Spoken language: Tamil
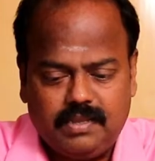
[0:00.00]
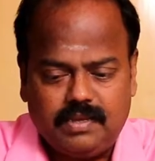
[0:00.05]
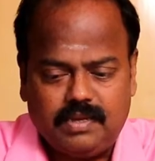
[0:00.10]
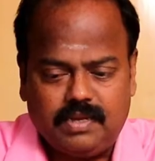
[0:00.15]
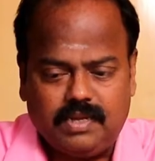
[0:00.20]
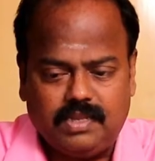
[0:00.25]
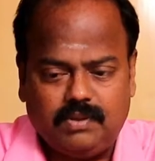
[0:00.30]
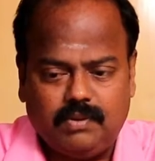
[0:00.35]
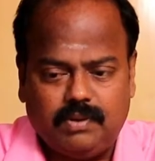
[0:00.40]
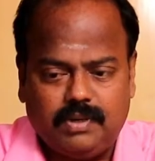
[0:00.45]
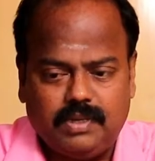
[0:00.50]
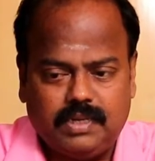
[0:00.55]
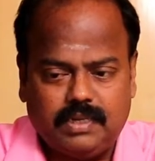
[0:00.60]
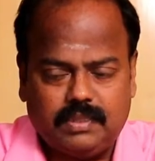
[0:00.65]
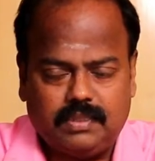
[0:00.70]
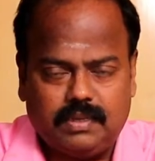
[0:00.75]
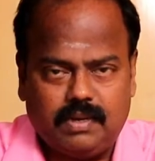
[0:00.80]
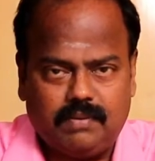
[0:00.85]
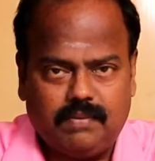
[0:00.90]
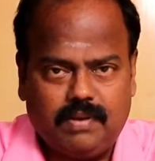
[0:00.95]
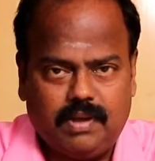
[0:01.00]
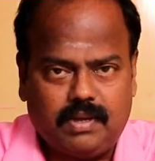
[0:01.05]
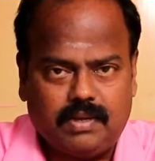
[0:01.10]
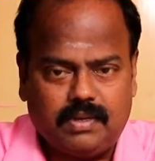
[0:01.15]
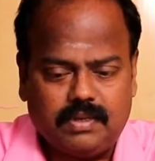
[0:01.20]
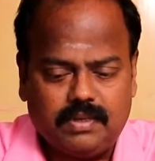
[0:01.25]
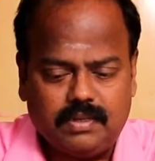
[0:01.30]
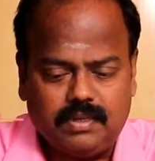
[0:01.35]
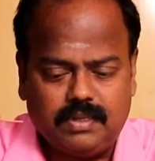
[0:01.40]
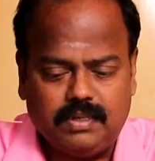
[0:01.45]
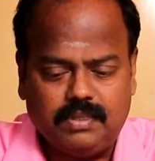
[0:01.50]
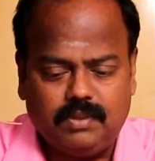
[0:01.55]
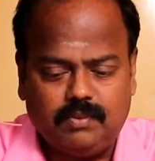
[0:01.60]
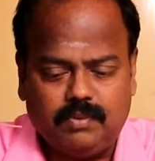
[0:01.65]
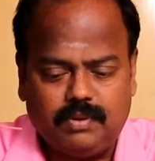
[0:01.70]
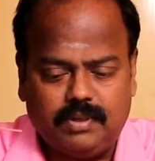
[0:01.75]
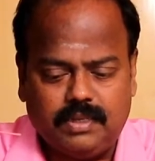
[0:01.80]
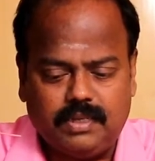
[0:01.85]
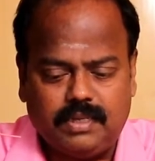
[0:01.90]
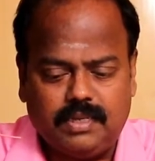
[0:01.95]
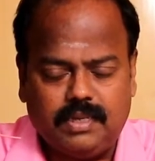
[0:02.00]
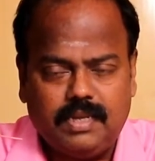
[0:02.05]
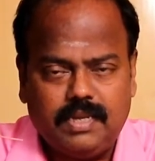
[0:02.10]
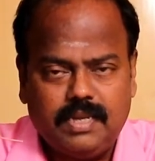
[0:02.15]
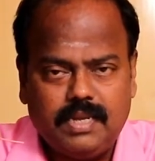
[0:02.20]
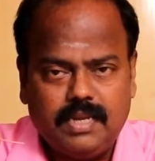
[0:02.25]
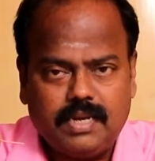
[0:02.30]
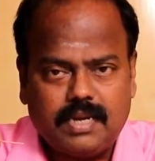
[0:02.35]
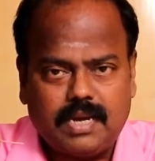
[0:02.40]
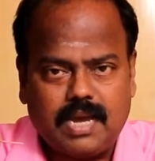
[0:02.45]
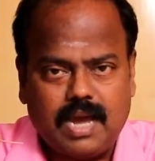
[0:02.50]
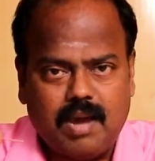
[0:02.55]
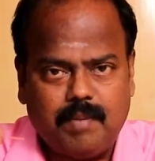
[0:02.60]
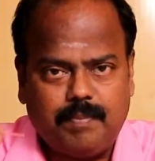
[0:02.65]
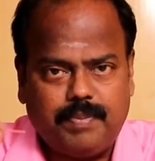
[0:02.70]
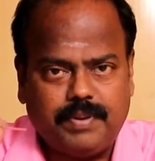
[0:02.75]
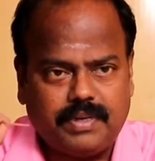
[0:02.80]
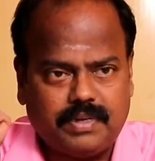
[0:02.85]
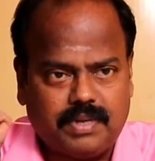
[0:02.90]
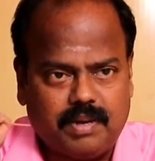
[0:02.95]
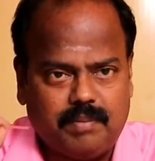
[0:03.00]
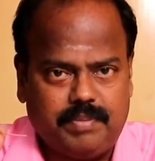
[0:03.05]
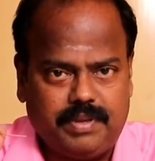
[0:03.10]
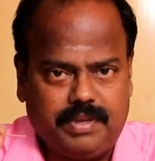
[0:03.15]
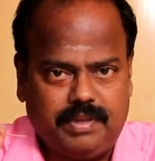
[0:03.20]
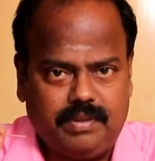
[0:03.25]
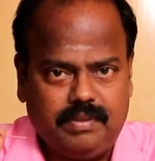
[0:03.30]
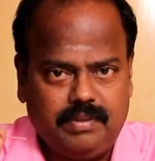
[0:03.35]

இது இருக்கிறது அல்லவா இது ஒரு காப்பர் கம்பி